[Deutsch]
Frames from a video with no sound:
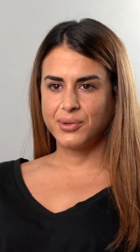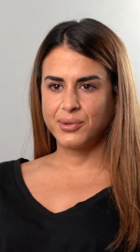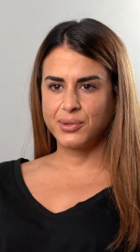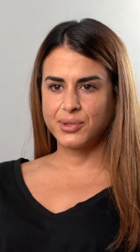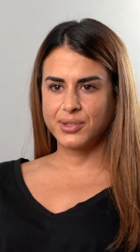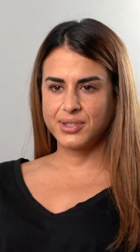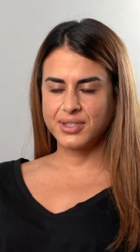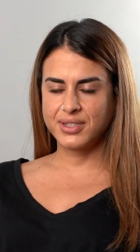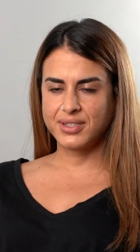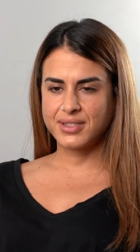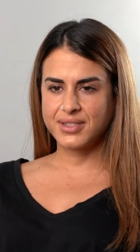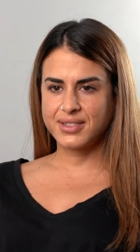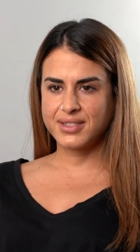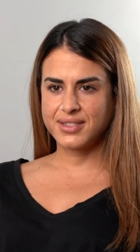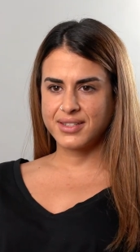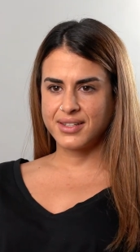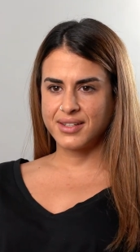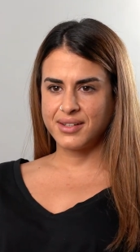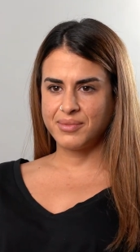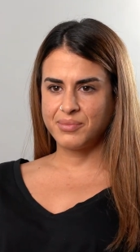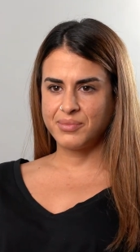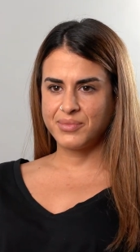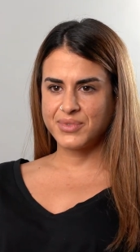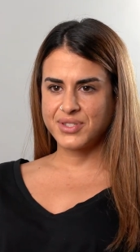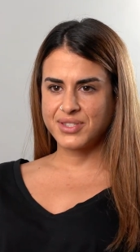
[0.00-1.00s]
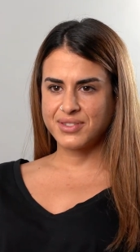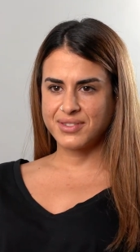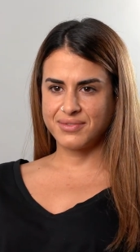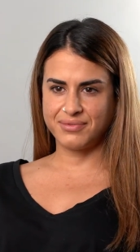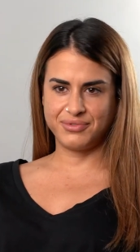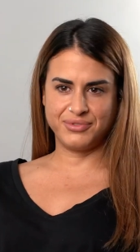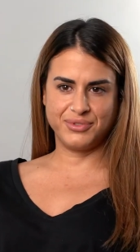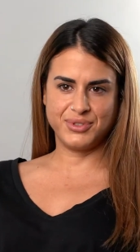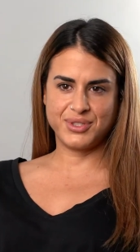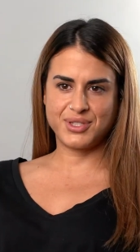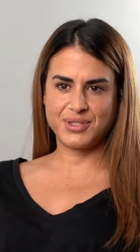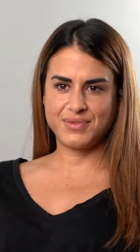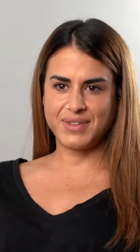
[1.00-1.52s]
Und ähm, es
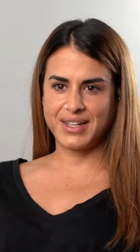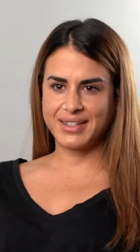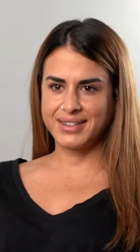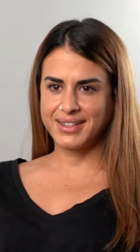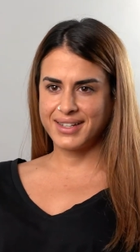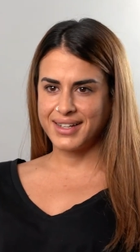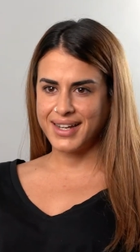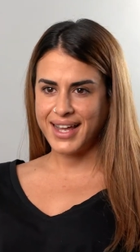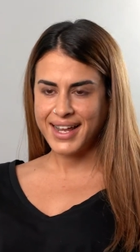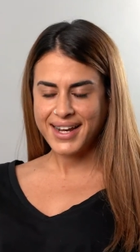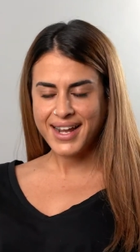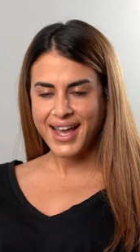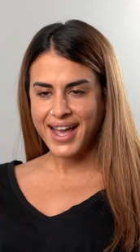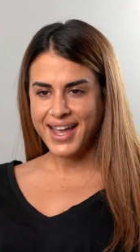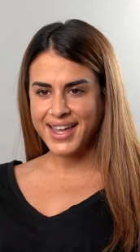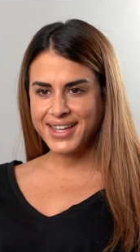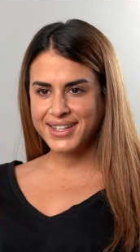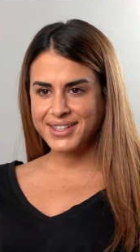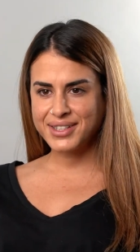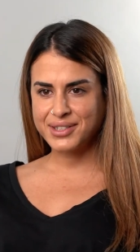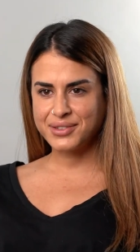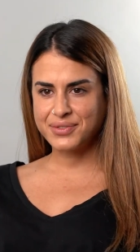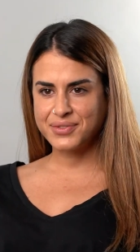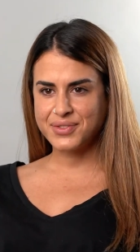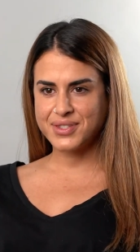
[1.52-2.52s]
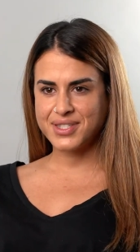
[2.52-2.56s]
wird zwar ein kleiner Eingriff